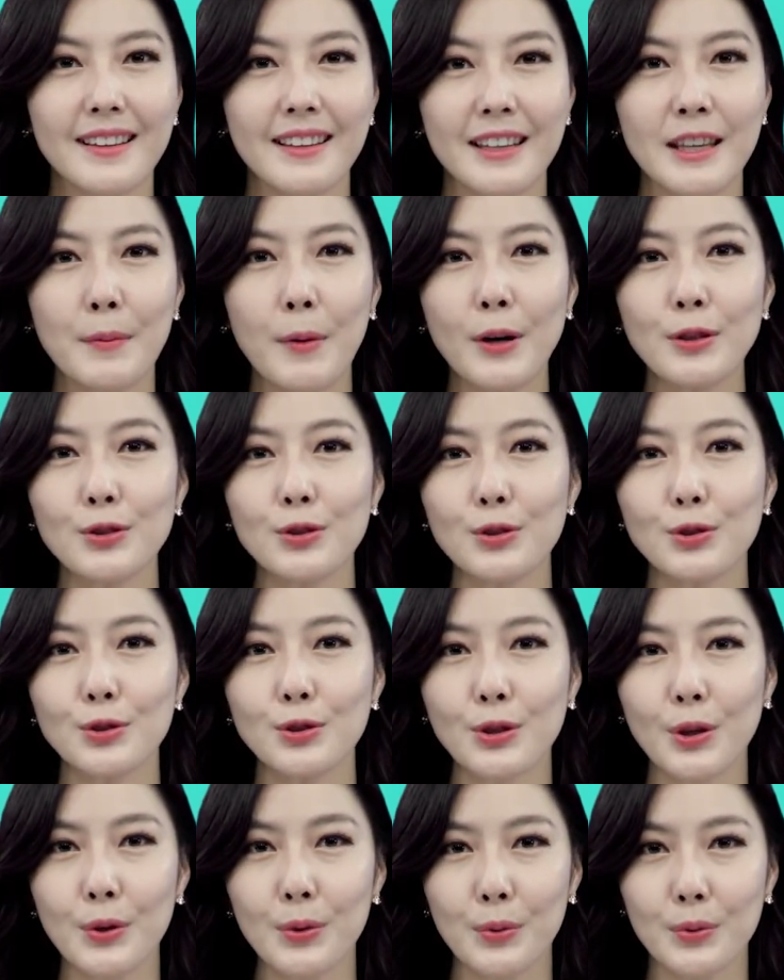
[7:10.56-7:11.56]
이번 주
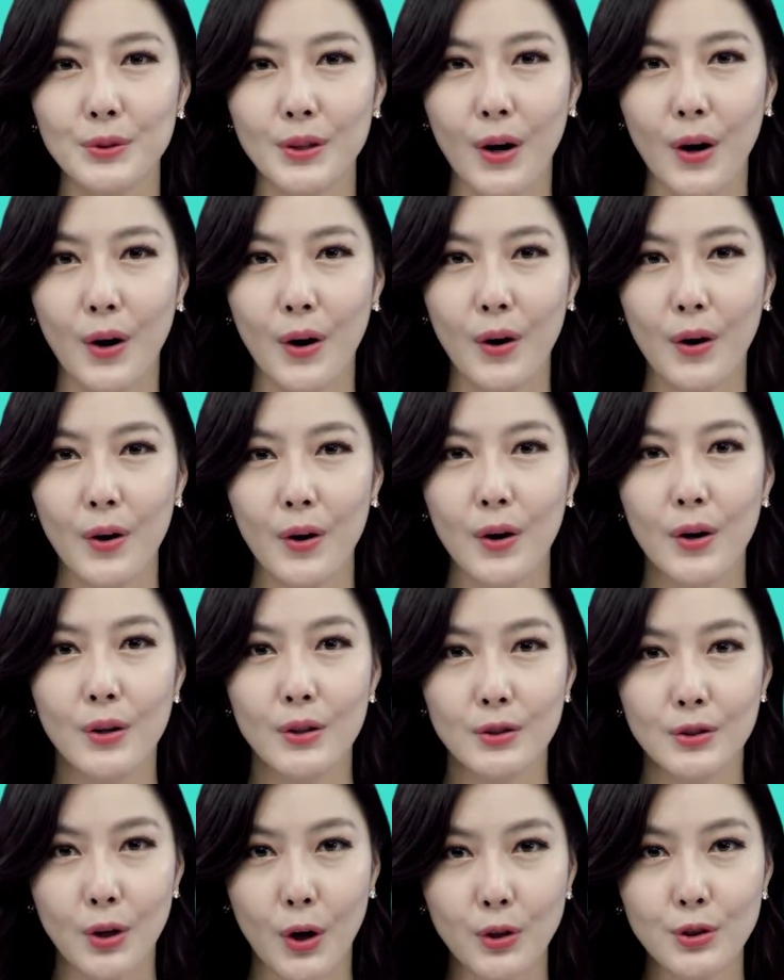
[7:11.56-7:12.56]
추천도서,
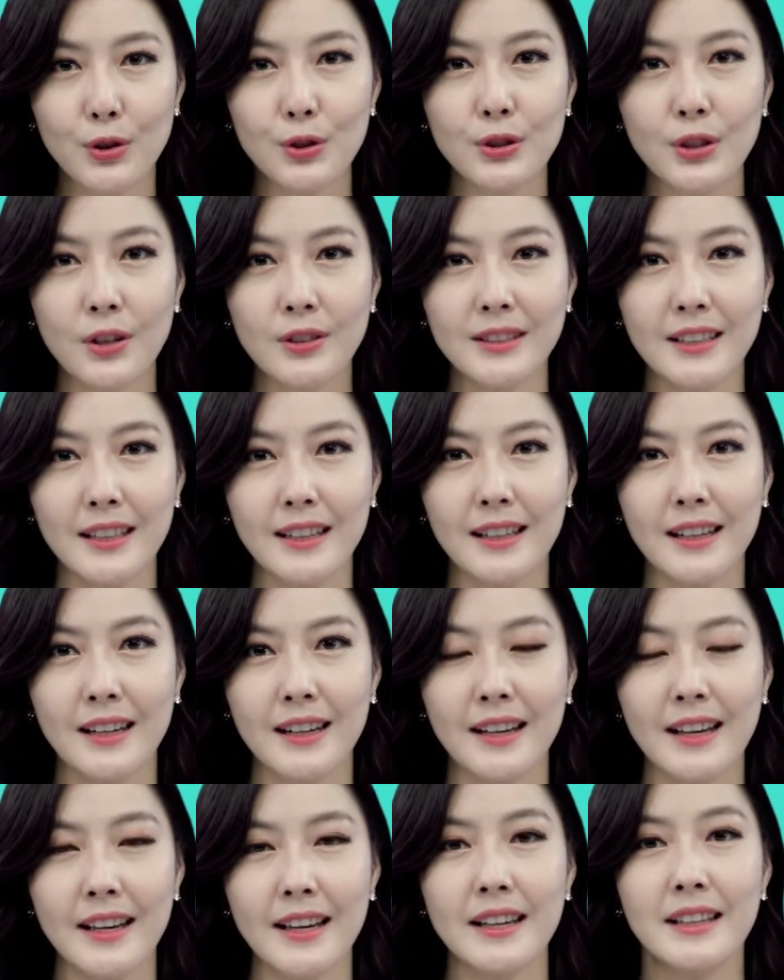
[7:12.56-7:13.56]
정유정
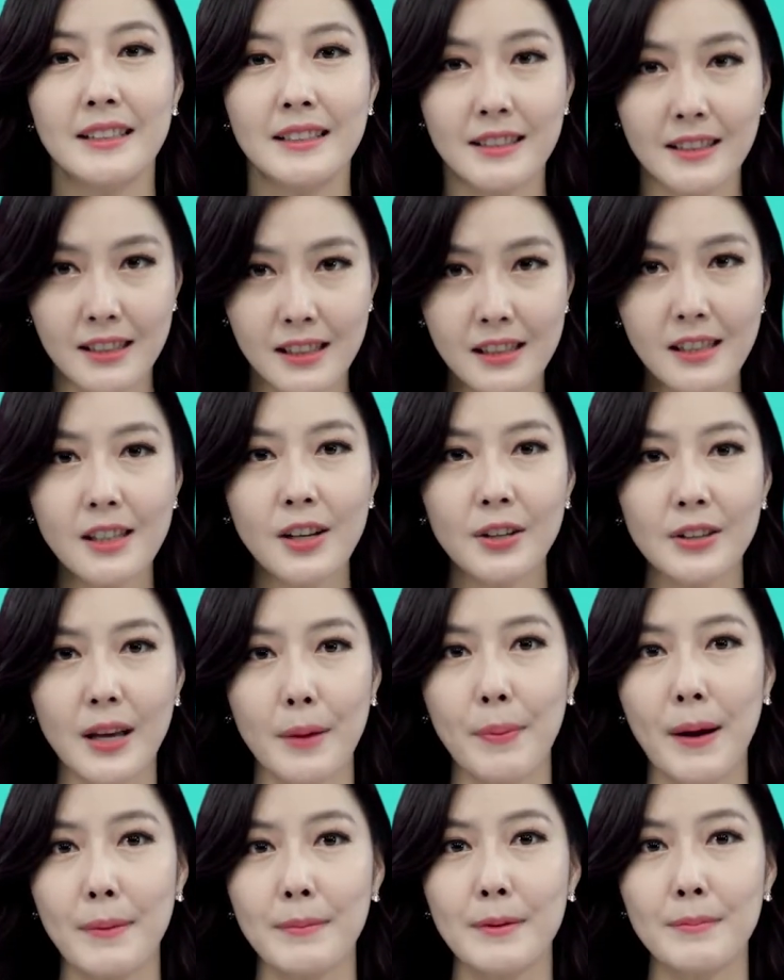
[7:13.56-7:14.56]
작가의
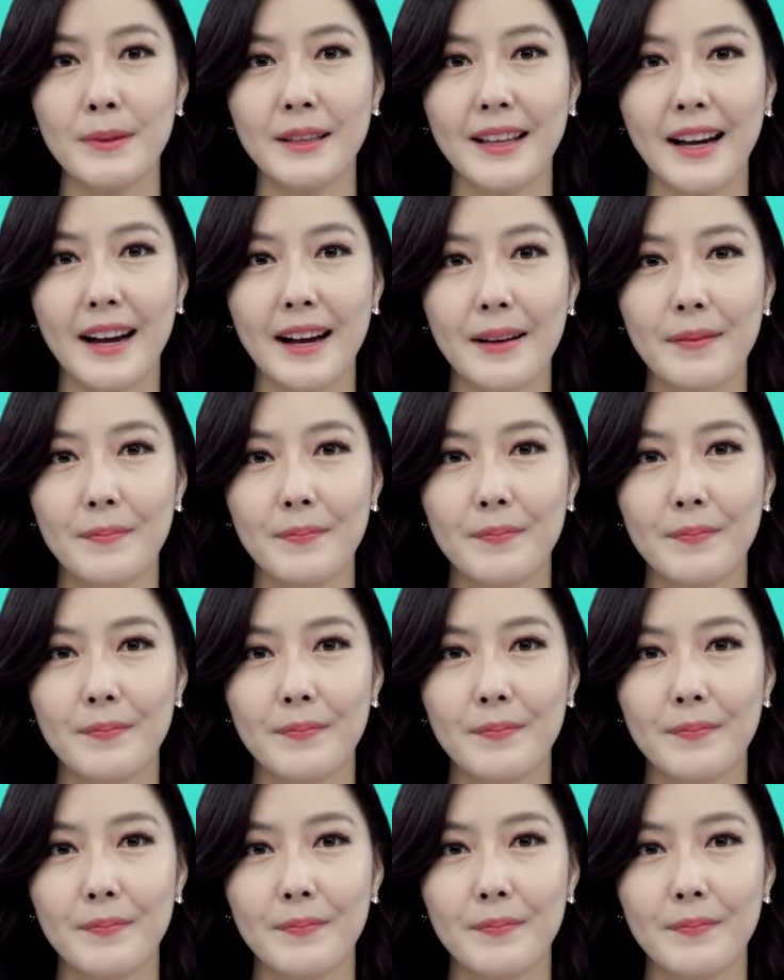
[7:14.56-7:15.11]
7년의 밤입니다.